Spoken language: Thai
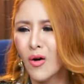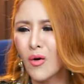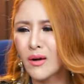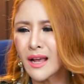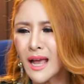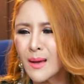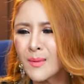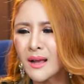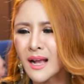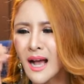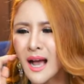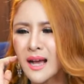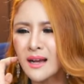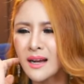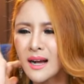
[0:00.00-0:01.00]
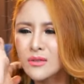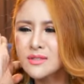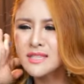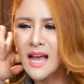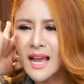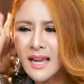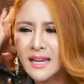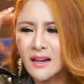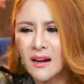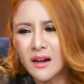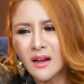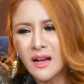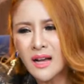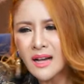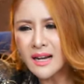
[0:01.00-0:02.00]
โอเคไหมคะเข้าใจเนาะ
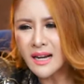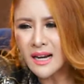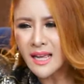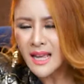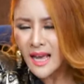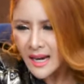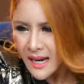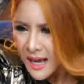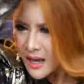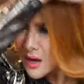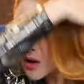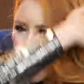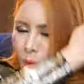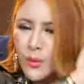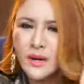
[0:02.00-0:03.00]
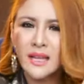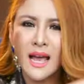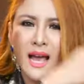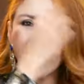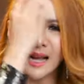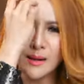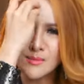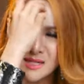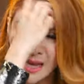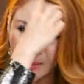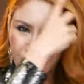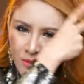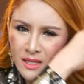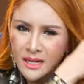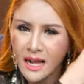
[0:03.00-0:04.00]
เคลียร์นะวันนี้ให้คำศัพ
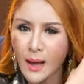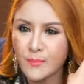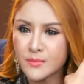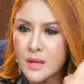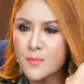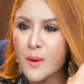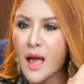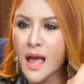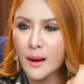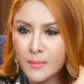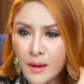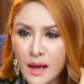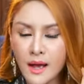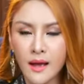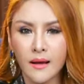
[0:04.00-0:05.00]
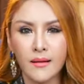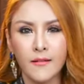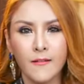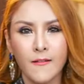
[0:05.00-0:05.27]
ท์หนึ่งคำที่แพงมาก